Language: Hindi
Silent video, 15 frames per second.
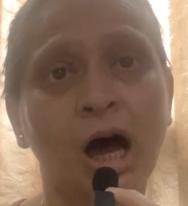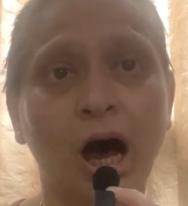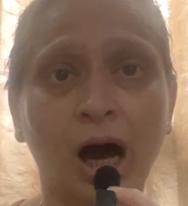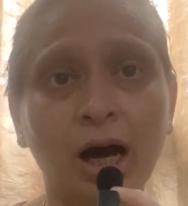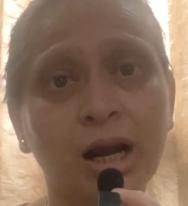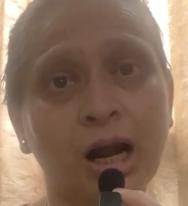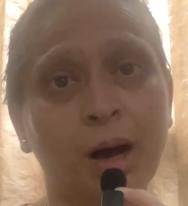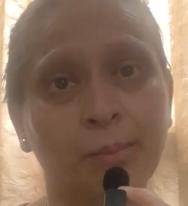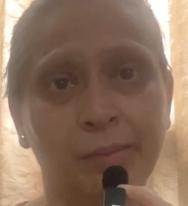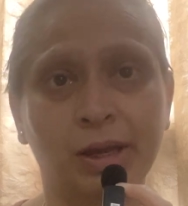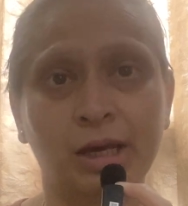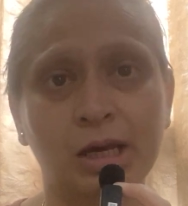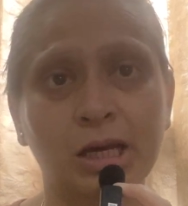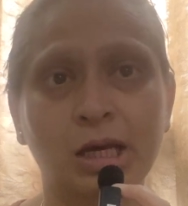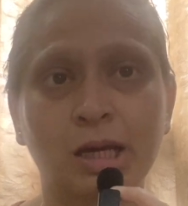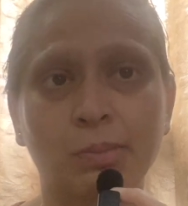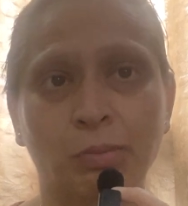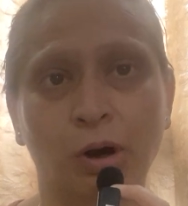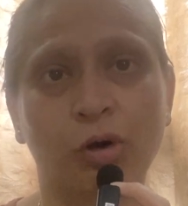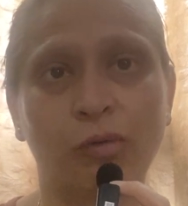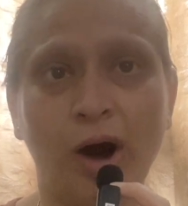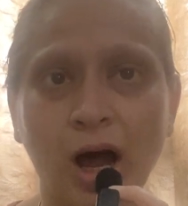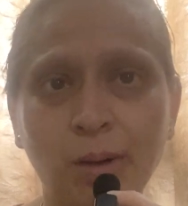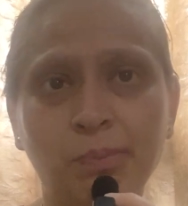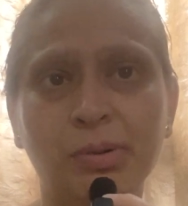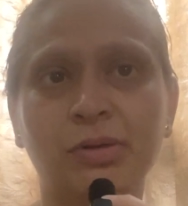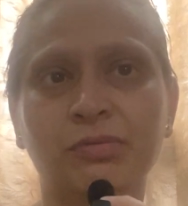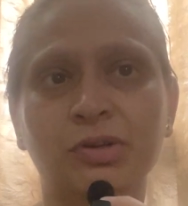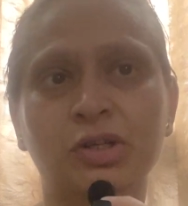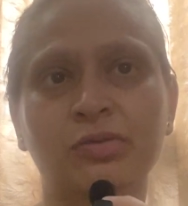अगर हमें भगवान
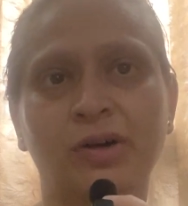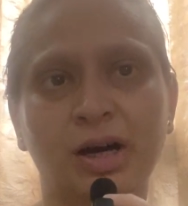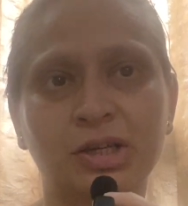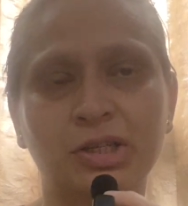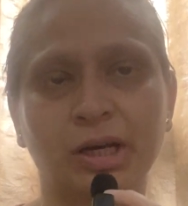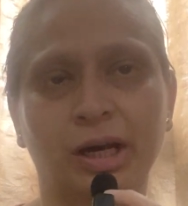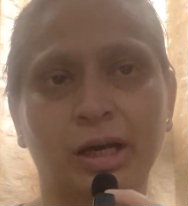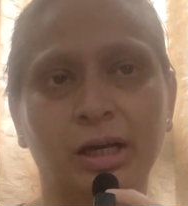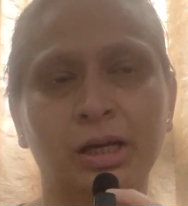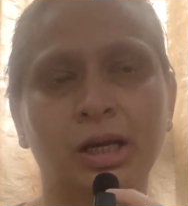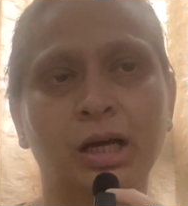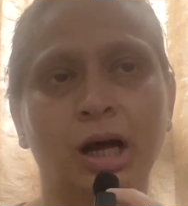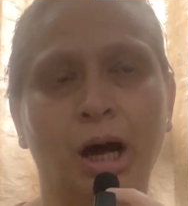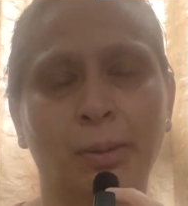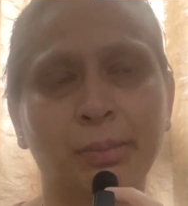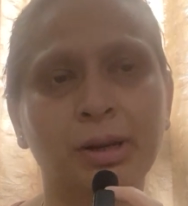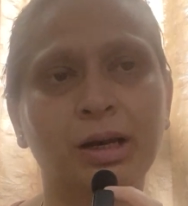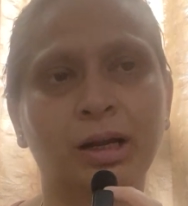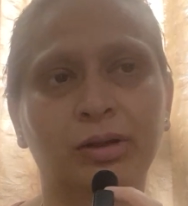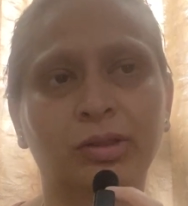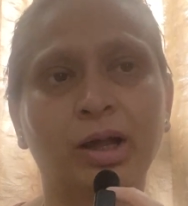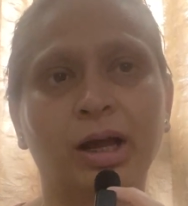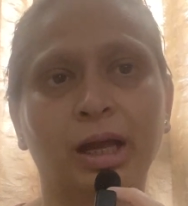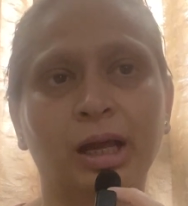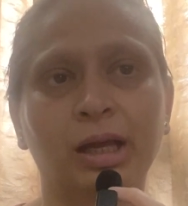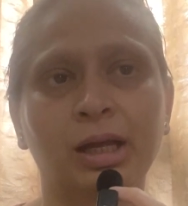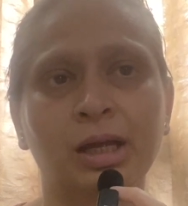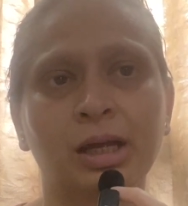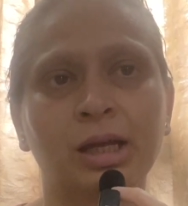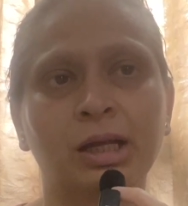पर विश्वास है हमें लगता है
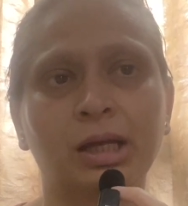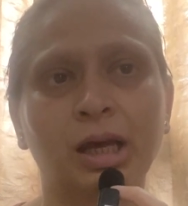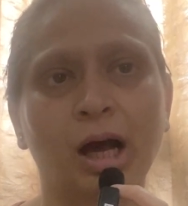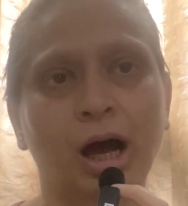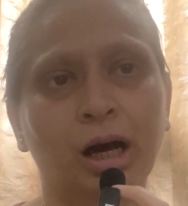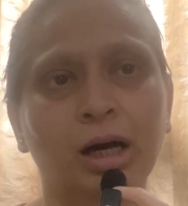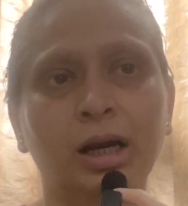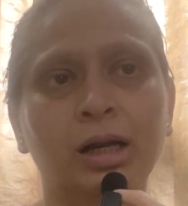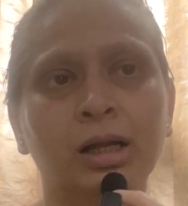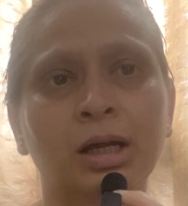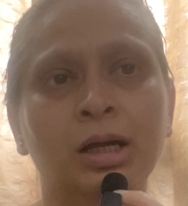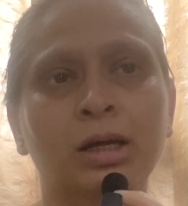कि अगर